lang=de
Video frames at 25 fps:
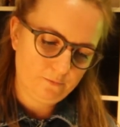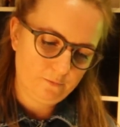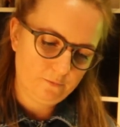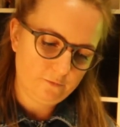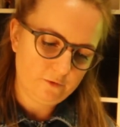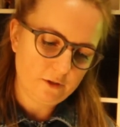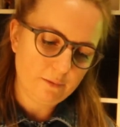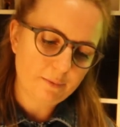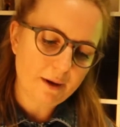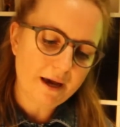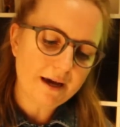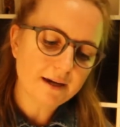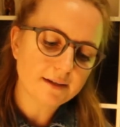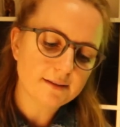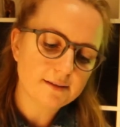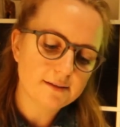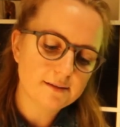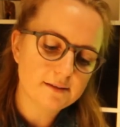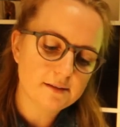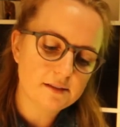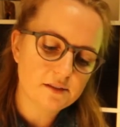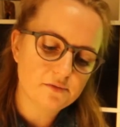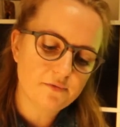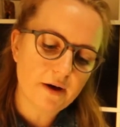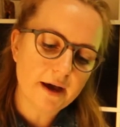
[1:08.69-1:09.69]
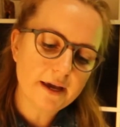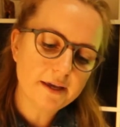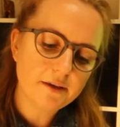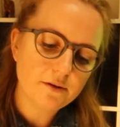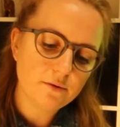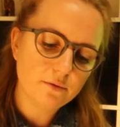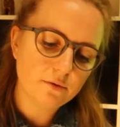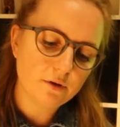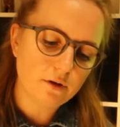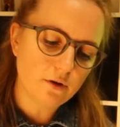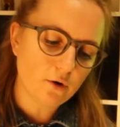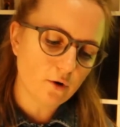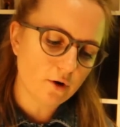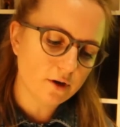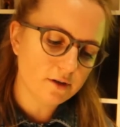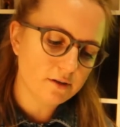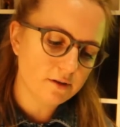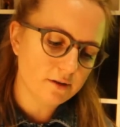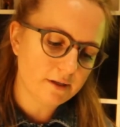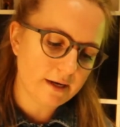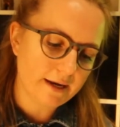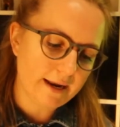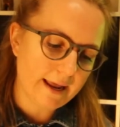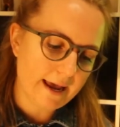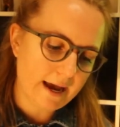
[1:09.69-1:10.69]
verbrachten zwei junge
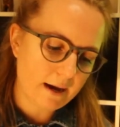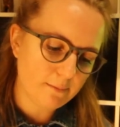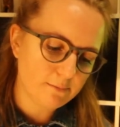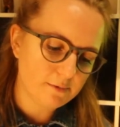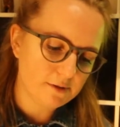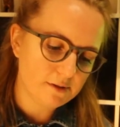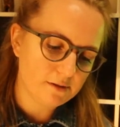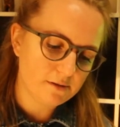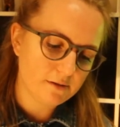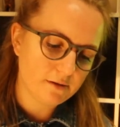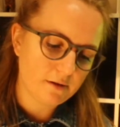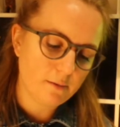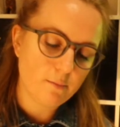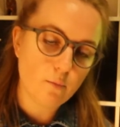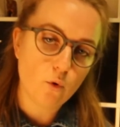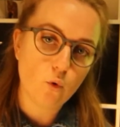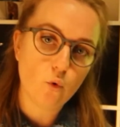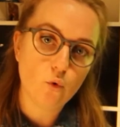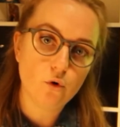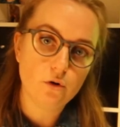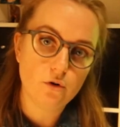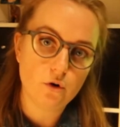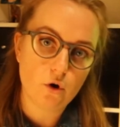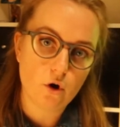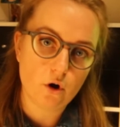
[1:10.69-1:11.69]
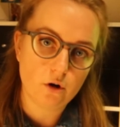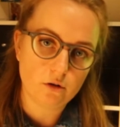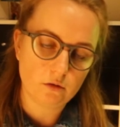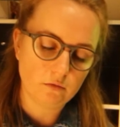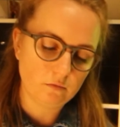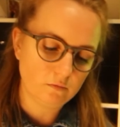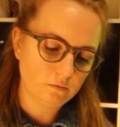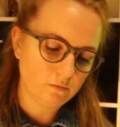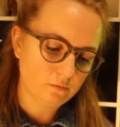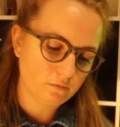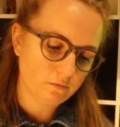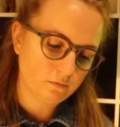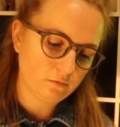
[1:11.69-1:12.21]
Leute den Herbst im hohen Norden.